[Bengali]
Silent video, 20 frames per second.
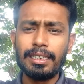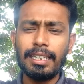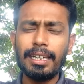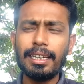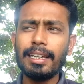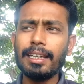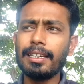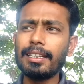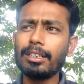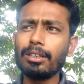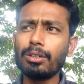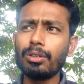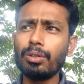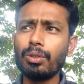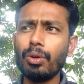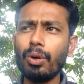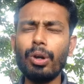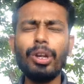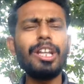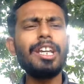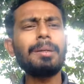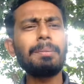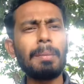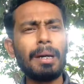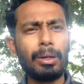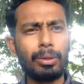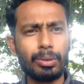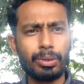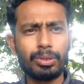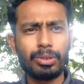দেখেন অনেক
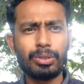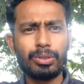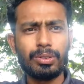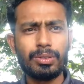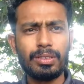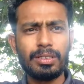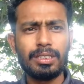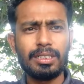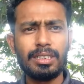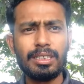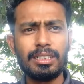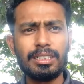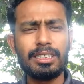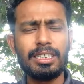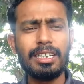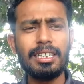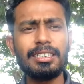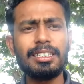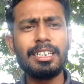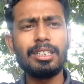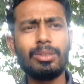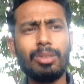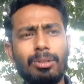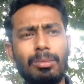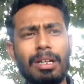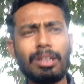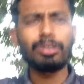মানুষ সে যে কোনো